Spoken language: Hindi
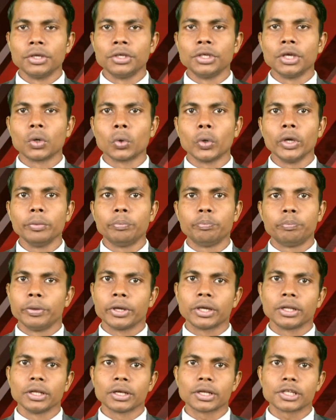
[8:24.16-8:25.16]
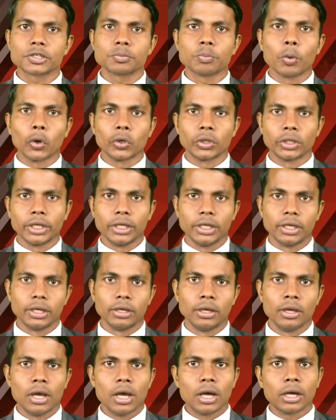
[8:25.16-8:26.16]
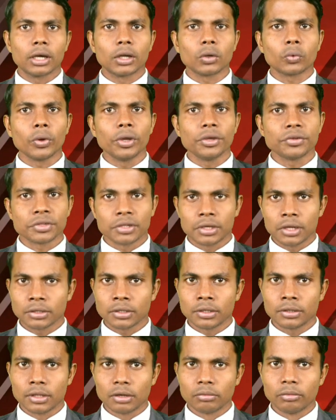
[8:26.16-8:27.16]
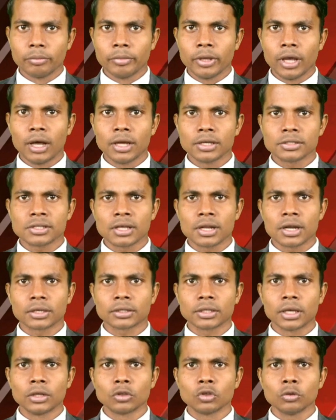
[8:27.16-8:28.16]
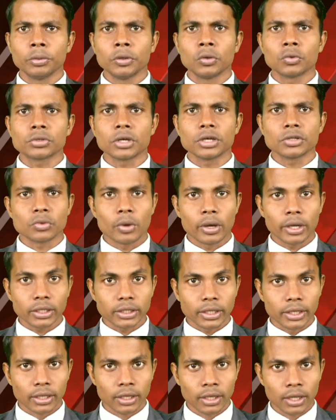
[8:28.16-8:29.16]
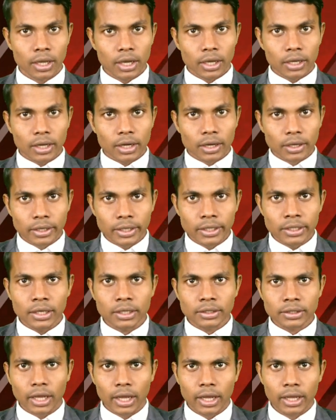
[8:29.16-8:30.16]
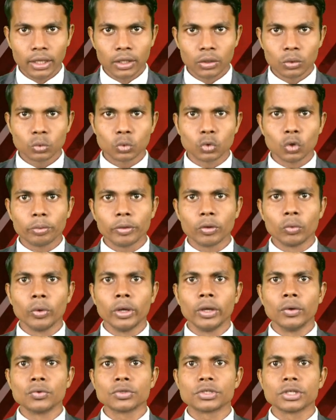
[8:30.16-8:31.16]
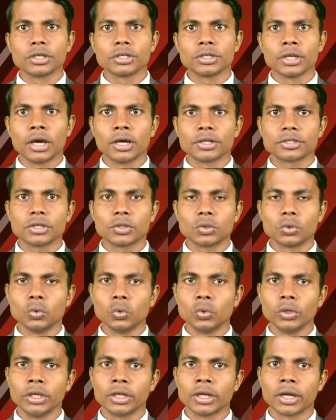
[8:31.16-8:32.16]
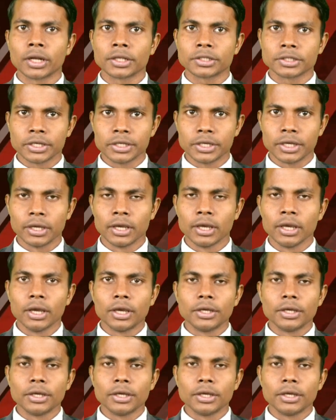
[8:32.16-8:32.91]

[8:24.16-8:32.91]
ये कोई पिकनिक स्पॉट नहीं है अगर कोई सनातन धर्म में आस्था रखता है तो फिर उसका स्वागत है अगर नहीं रखता है तो फिर वह उसे यहाँ से दूर ही रहना चाहिए